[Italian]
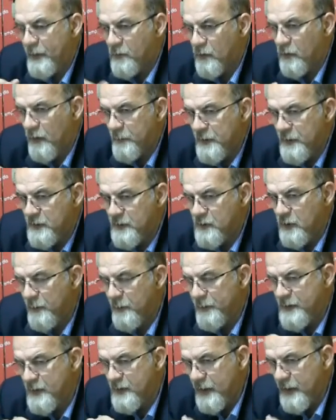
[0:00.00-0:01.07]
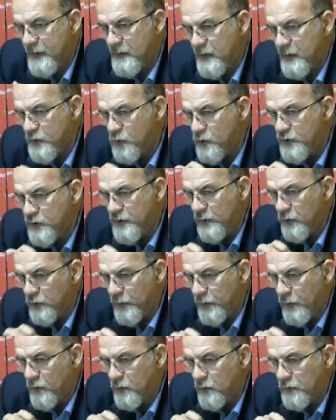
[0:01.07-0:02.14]
all'amministrazione precedente sul
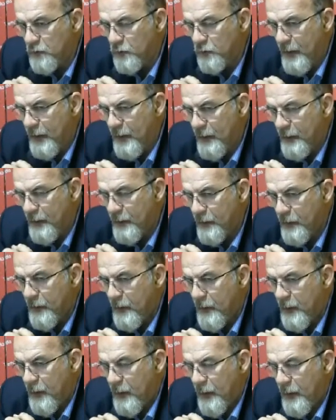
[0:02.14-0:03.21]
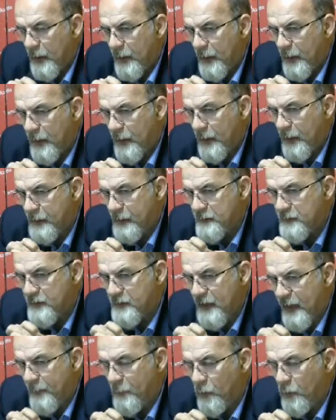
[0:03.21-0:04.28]
settore culturale eh,
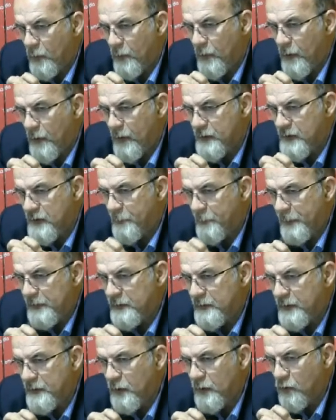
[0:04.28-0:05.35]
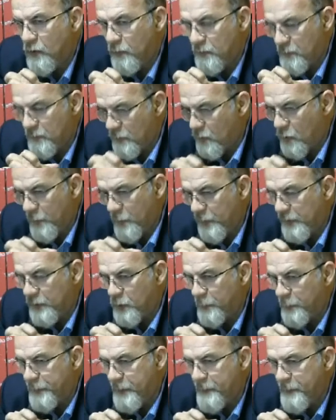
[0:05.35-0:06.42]
stiamo, eh, siamo partiti con, come ho detto
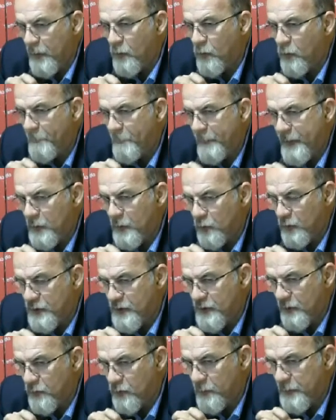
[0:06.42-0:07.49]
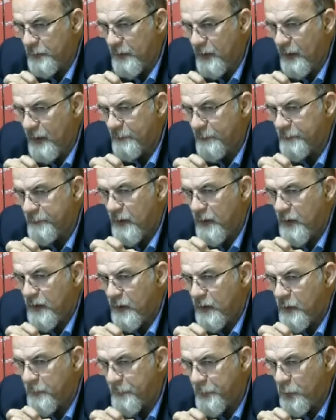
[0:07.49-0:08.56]
prima con meno 200.000,
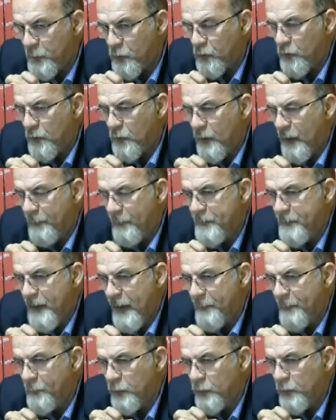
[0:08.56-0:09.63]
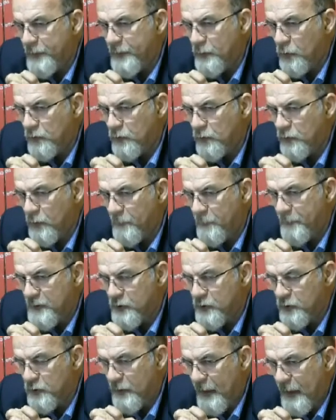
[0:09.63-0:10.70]
in più abbiamo ridotto il
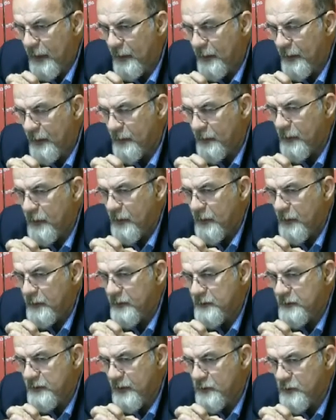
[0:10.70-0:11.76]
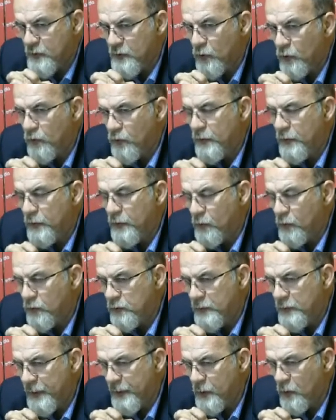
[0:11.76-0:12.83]
personale nel senso con un
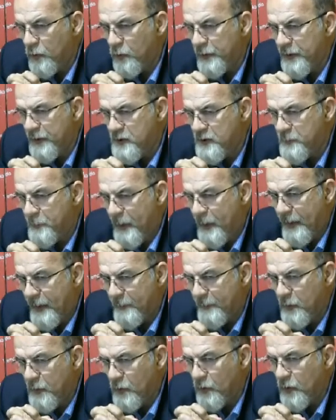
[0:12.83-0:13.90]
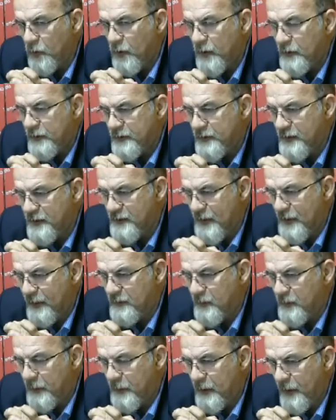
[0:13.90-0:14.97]
ulteriore risparmio di
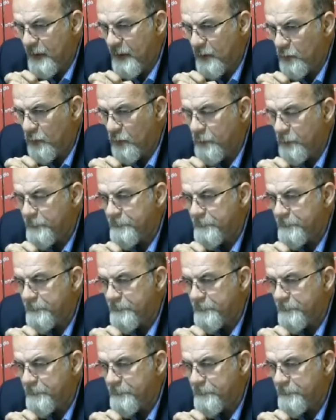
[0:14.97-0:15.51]
60.000 euro